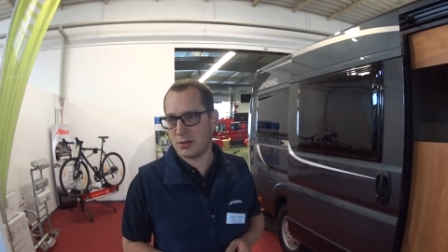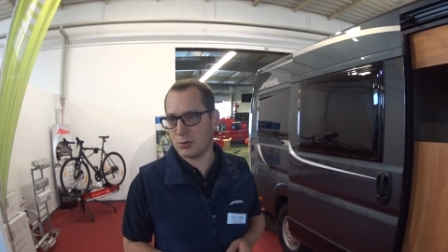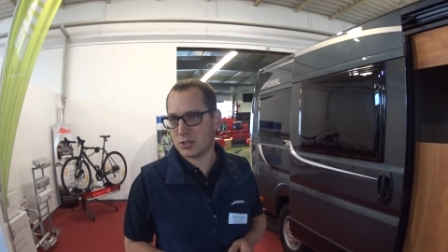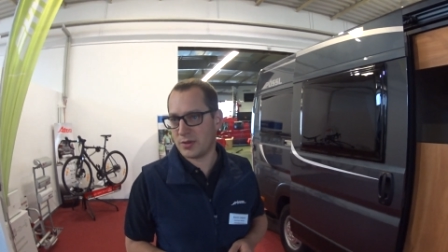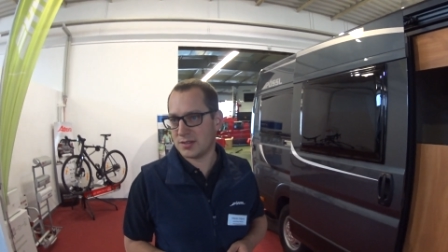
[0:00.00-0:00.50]

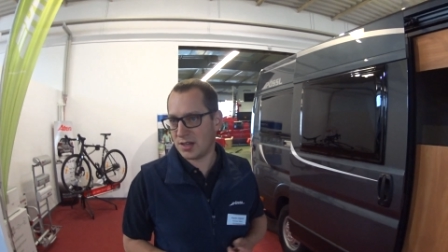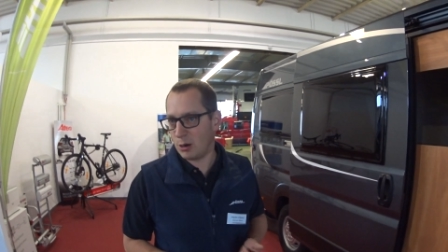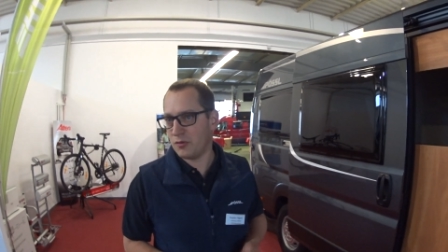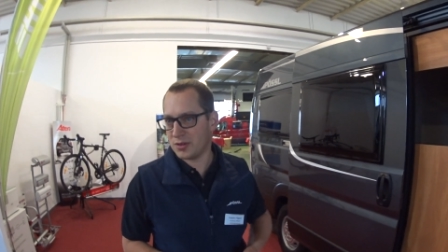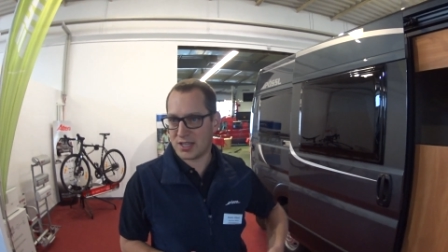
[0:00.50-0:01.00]
logischerweise
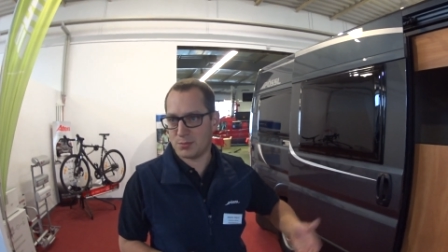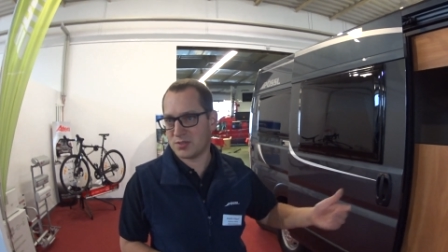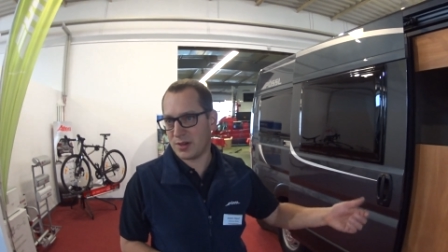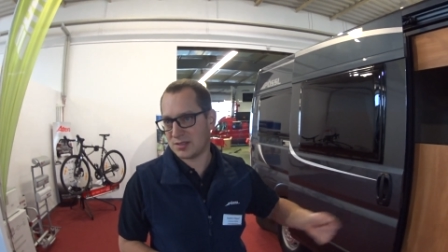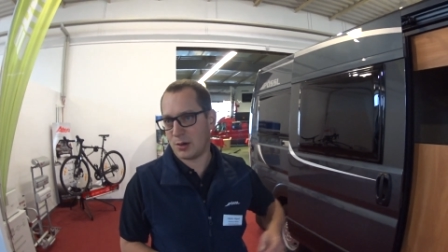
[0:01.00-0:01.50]
auf und lässt mir
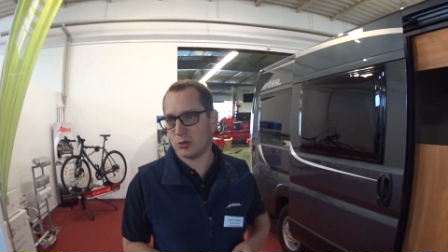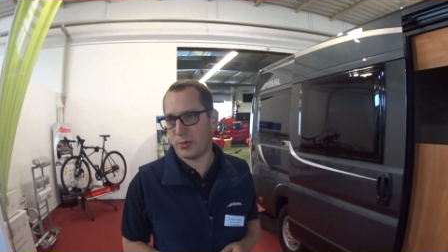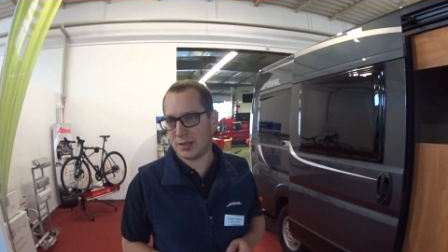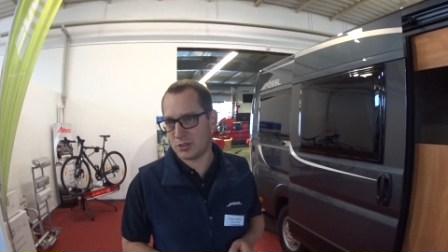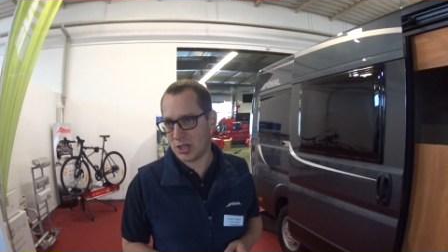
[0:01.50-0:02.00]
das Wasser
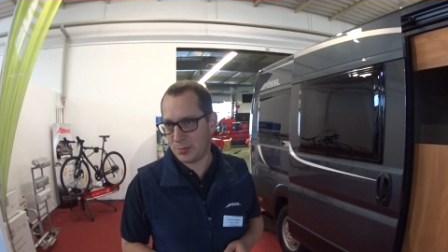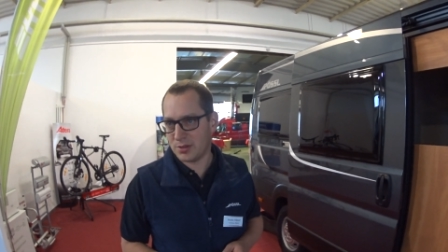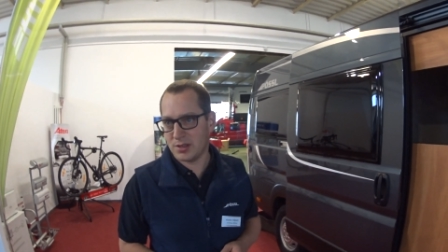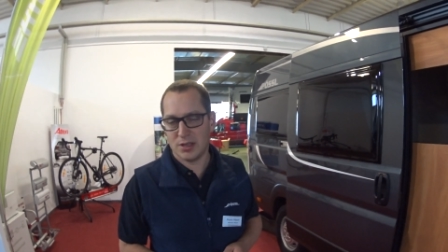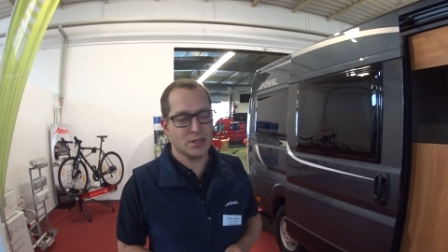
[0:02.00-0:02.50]
automatisch ab.